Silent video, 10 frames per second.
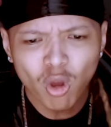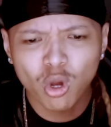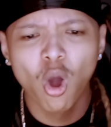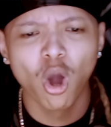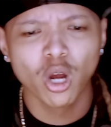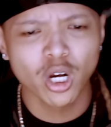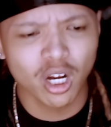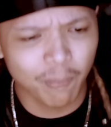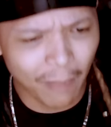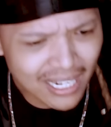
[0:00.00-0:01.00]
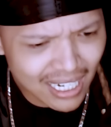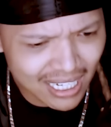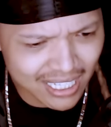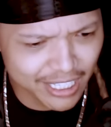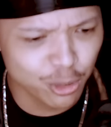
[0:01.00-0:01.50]
lo gor
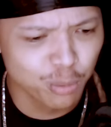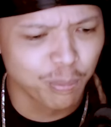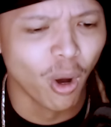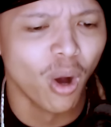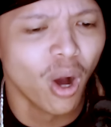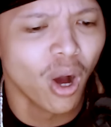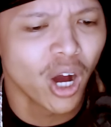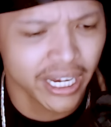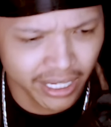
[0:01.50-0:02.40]
parah gitu boy